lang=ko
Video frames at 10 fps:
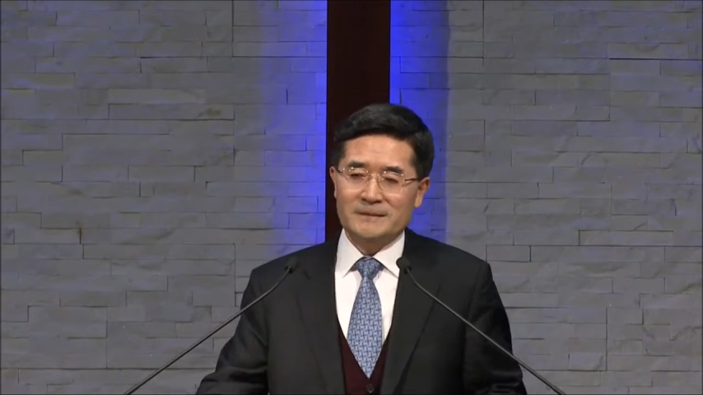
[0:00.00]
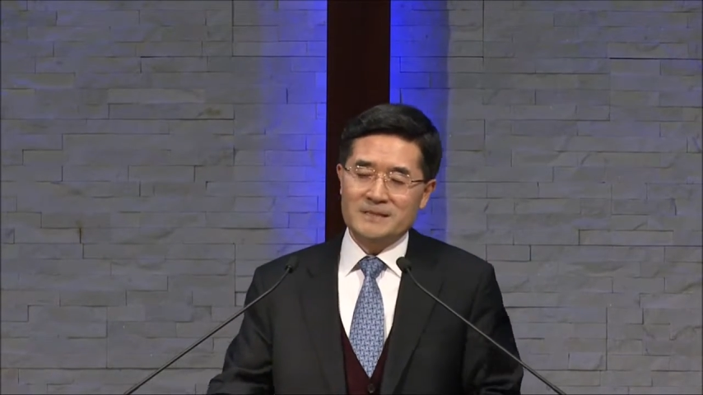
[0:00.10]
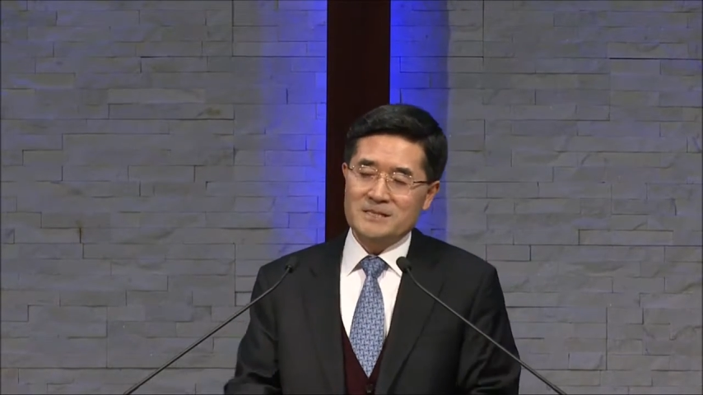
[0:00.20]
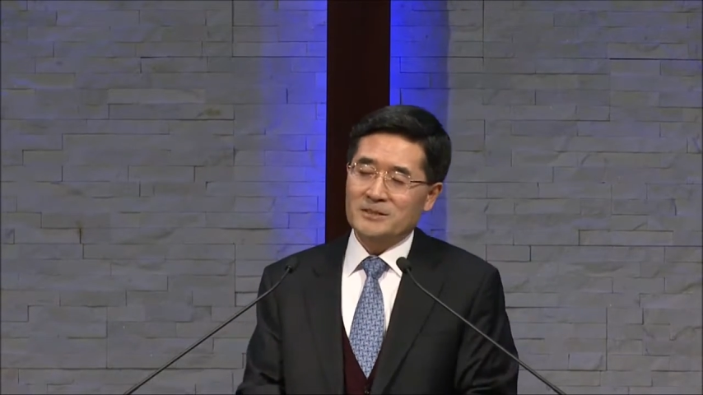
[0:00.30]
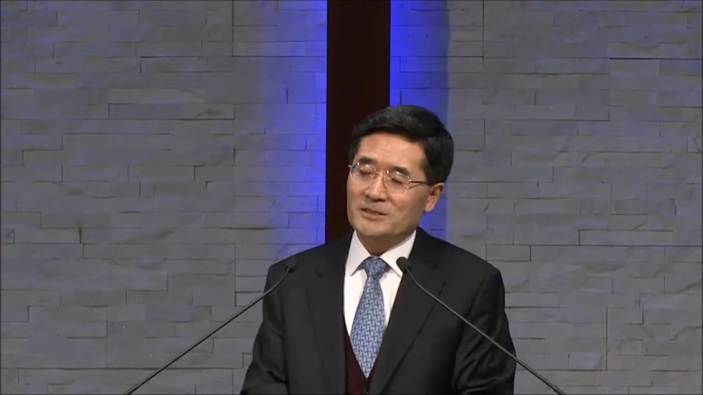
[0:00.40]

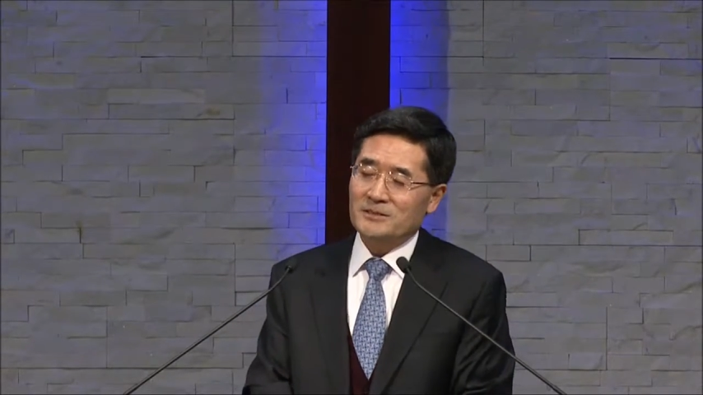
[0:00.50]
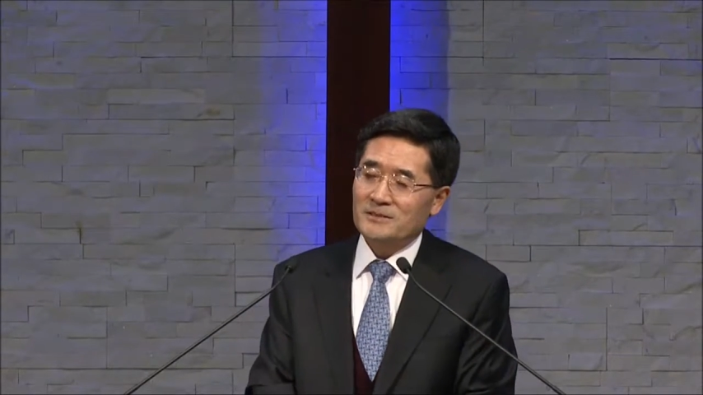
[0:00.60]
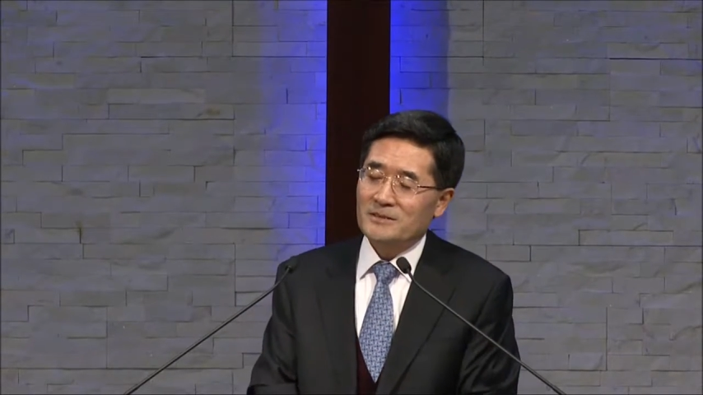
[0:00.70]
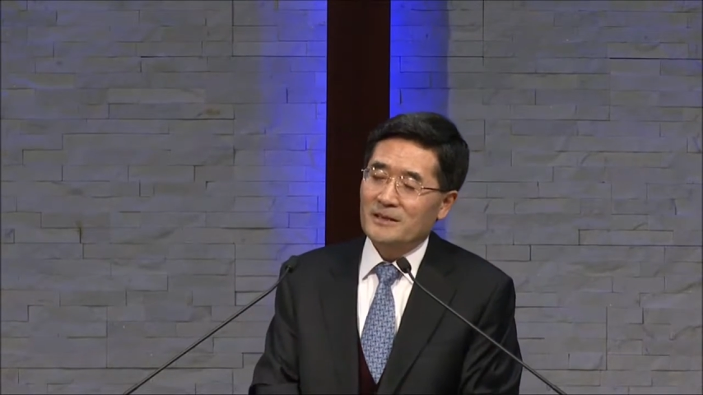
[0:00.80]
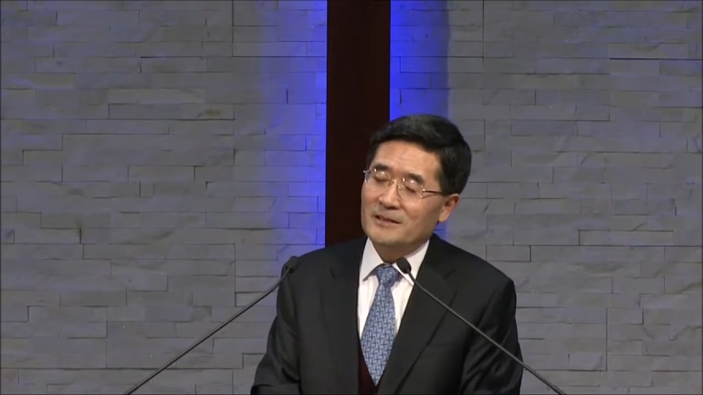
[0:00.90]
그래서
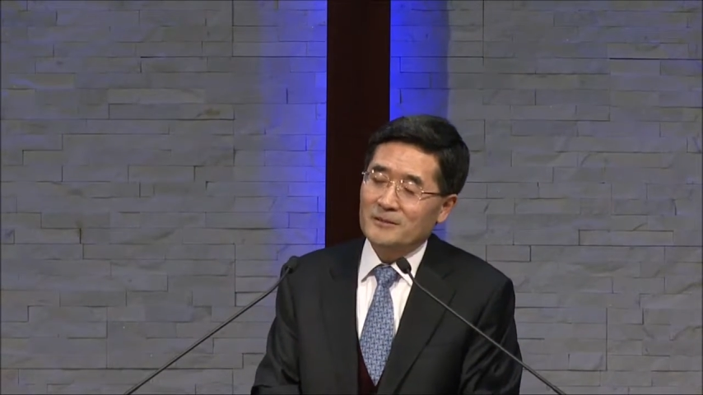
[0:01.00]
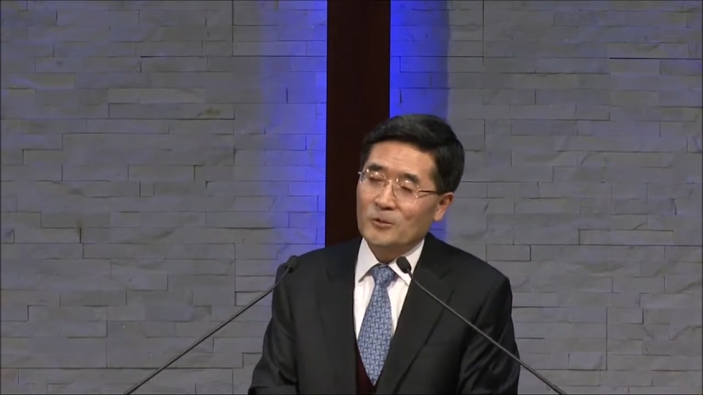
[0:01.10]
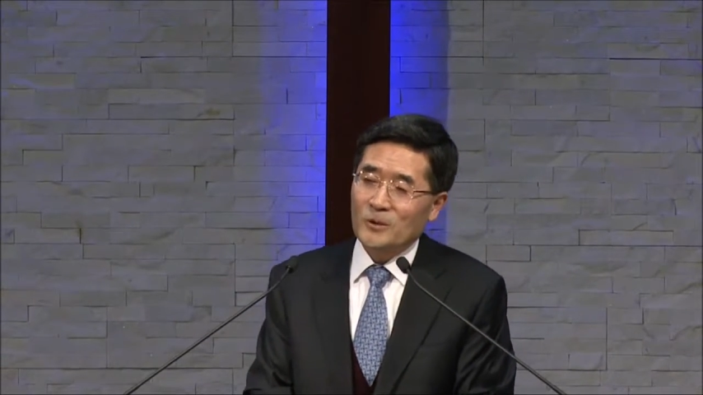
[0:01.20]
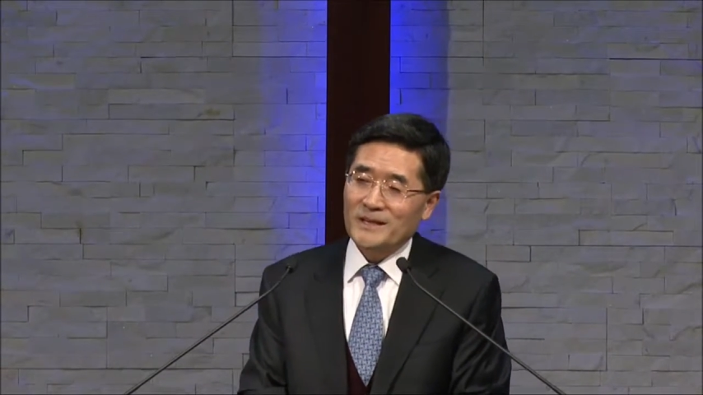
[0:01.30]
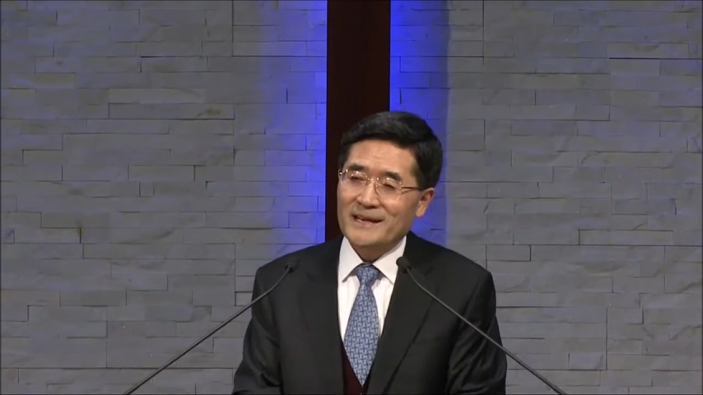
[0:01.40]
어떤
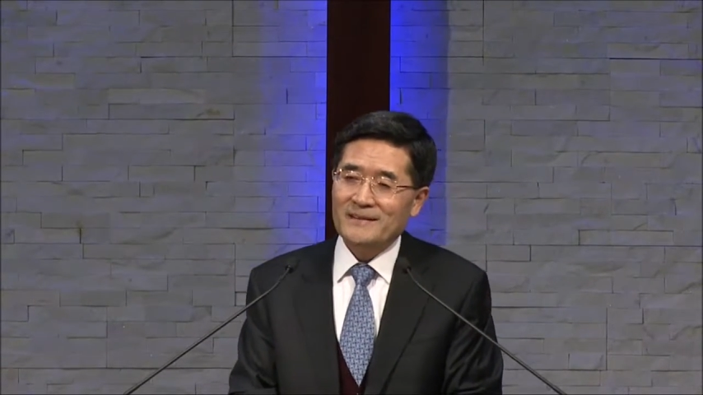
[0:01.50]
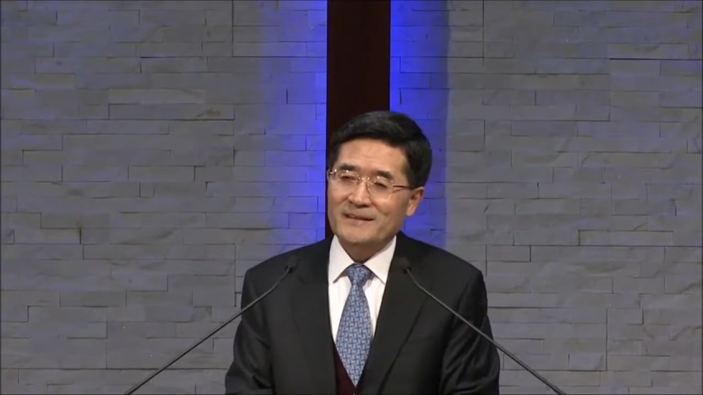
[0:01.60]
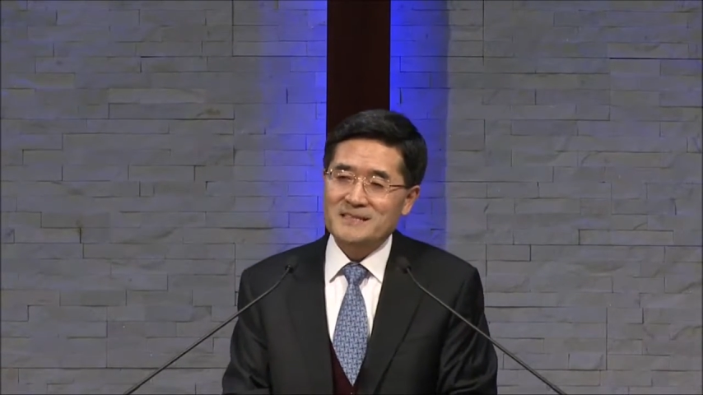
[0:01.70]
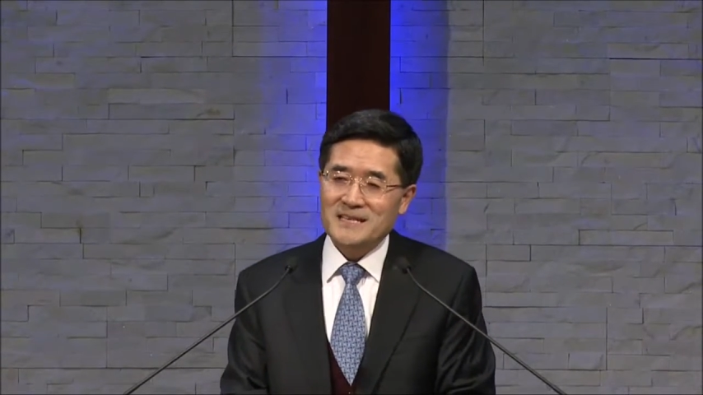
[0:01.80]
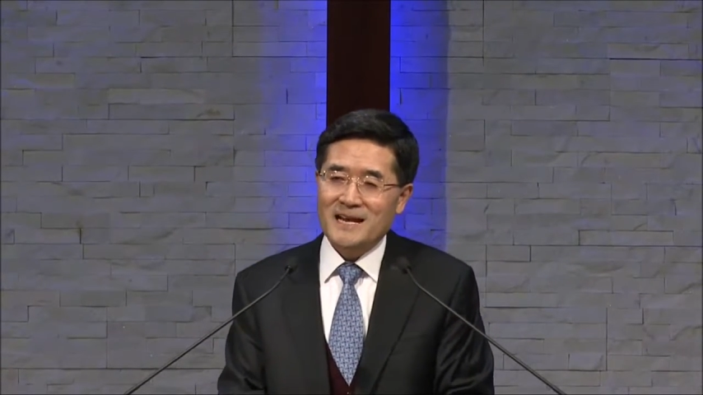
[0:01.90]

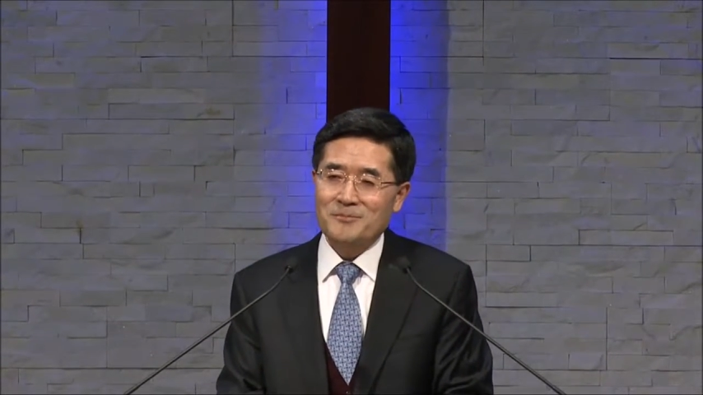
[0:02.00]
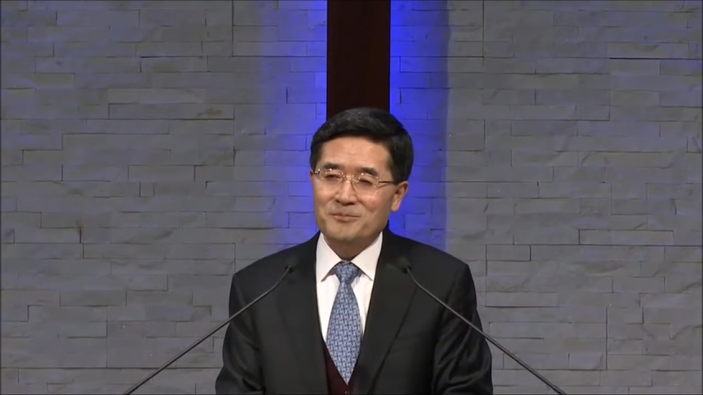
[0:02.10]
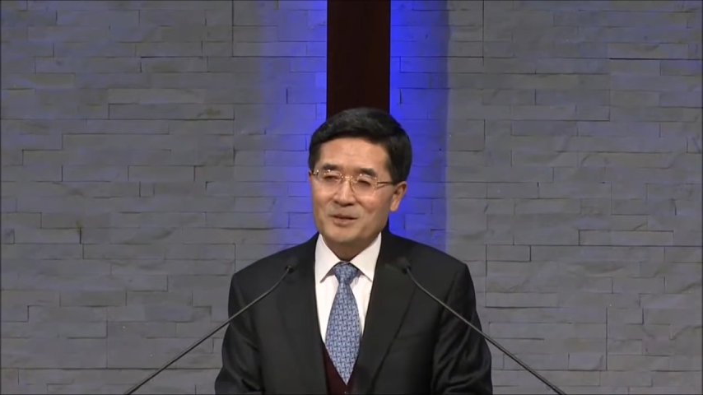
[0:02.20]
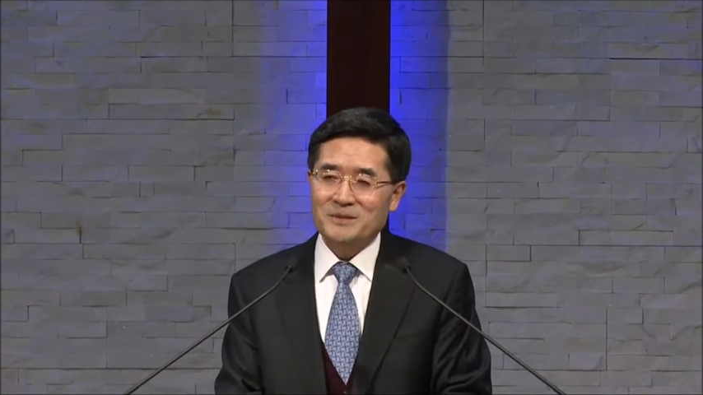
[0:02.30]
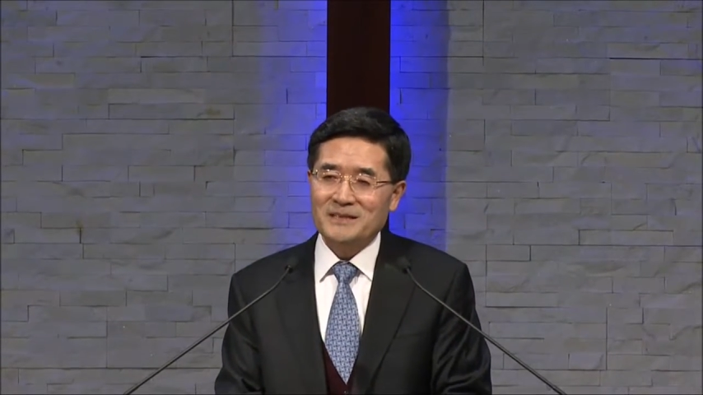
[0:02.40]
동일한
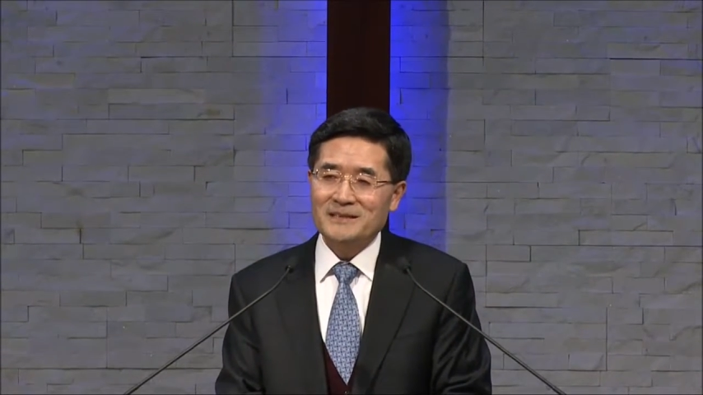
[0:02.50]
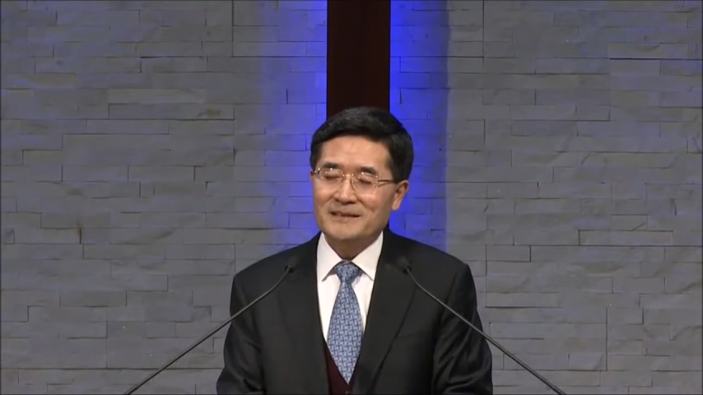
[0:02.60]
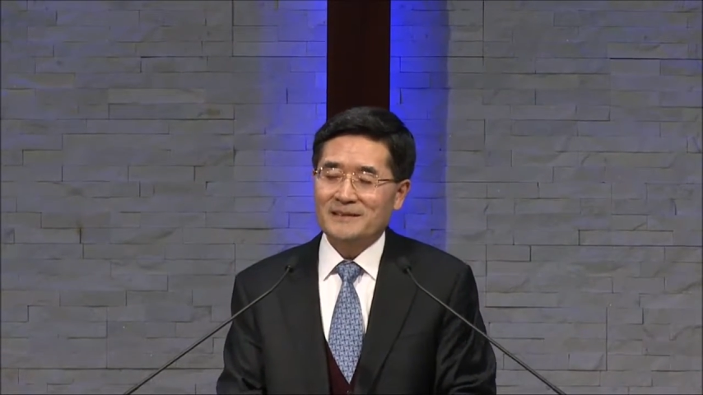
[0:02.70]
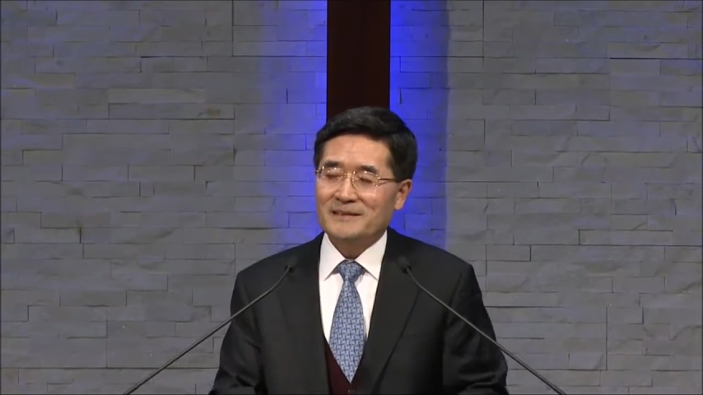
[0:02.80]
살인범이